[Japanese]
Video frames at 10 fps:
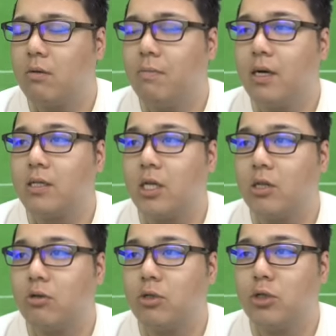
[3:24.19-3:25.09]
まあちゃ
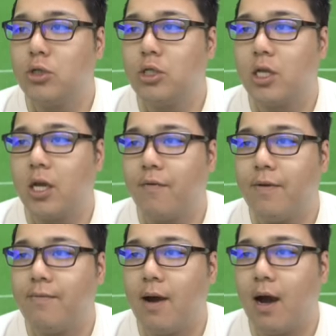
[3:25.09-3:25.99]
んと工夫してね、
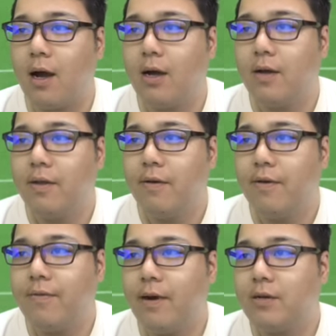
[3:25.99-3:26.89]
FIFA
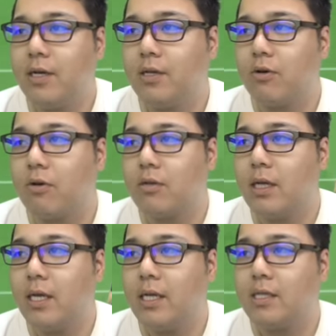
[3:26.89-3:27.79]
FIFA ぐらいの
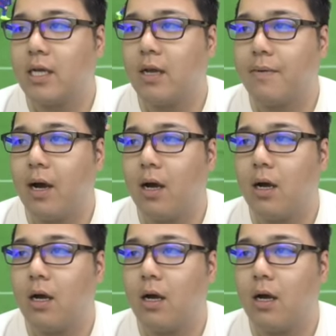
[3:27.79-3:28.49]
丁寧さあれば、